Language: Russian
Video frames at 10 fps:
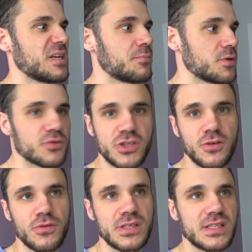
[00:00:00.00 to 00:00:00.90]
получится
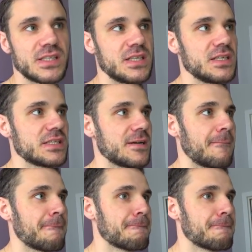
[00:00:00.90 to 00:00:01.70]
ли у нас заселиться.